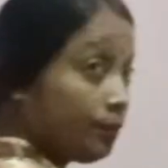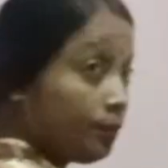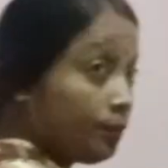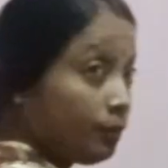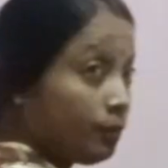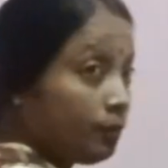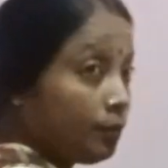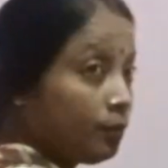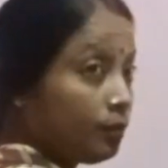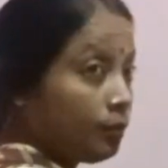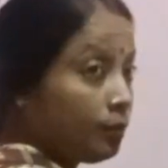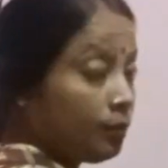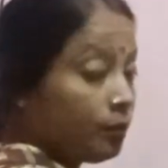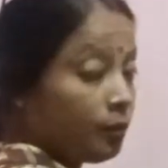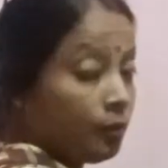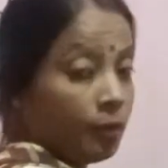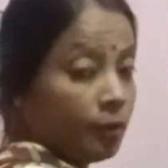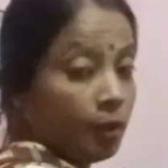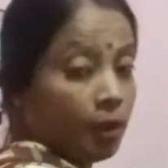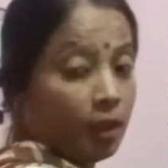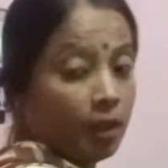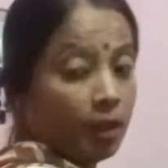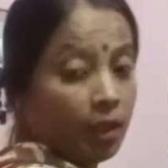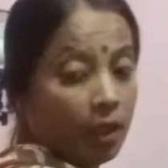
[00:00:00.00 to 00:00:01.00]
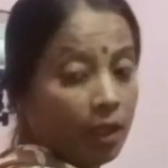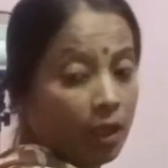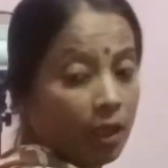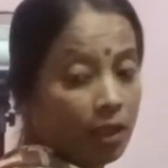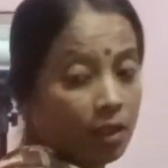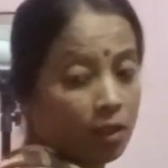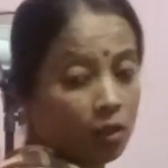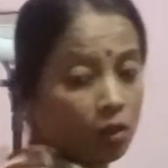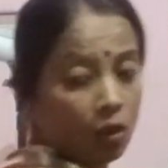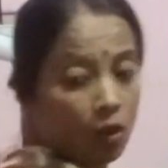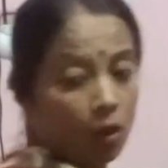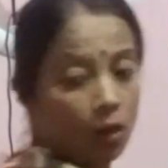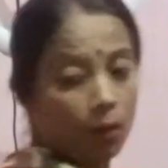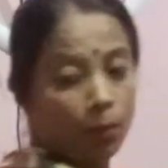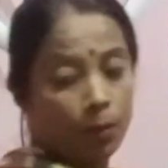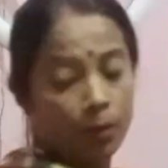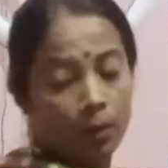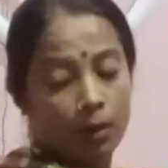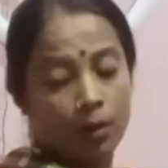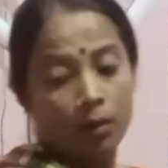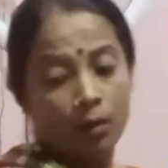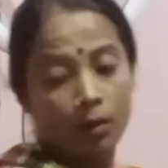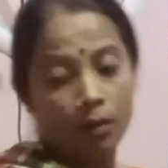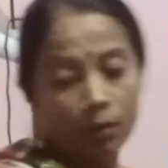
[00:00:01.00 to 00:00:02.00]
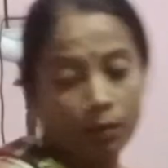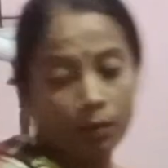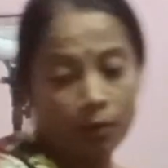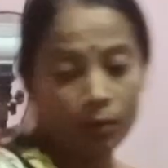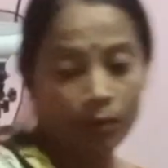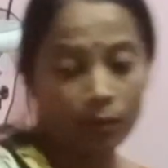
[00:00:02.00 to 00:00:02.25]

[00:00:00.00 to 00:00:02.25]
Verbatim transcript: টন্ধে দিয়ে আবার ডুডুটাকেও পড়াতে হবে